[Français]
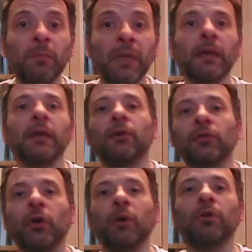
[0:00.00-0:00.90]
mai et
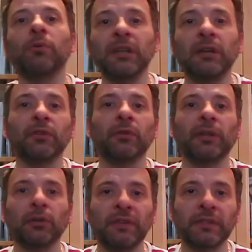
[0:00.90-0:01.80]
octobre
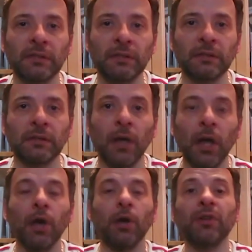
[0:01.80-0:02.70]
1986.
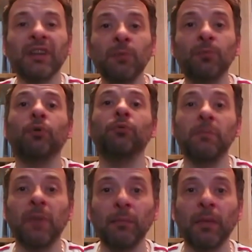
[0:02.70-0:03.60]
Le clip
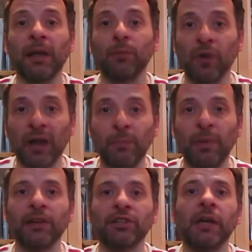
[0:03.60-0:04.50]
lui-même, L'amour à la
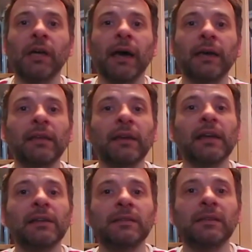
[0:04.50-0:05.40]
plage, a été
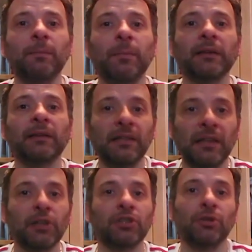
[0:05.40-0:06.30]
réalisé par
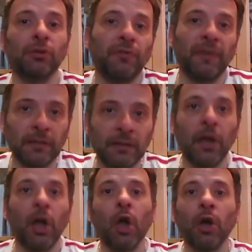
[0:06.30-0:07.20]
Daniel Chenevez,
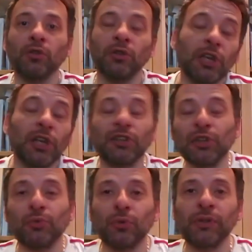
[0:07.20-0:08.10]
qui a
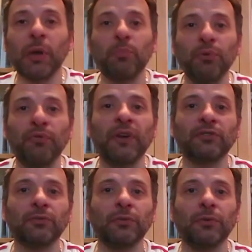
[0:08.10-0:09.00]
été tourné un peu
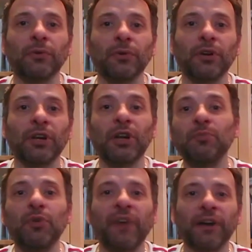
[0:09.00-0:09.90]
façon euh,
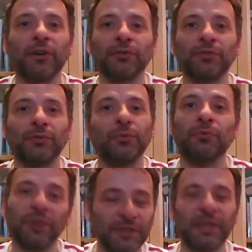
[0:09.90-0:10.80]
clip de vacances,
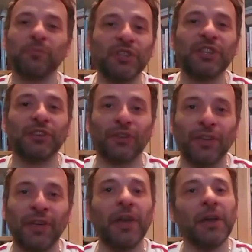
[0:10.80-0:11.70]
dont voici un petit
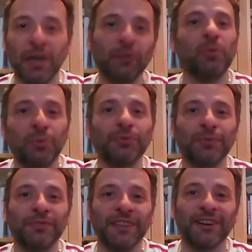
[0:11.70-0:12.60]
extrait et de bons
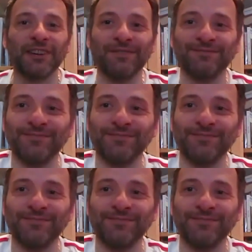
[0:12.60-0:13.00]
souvenirs.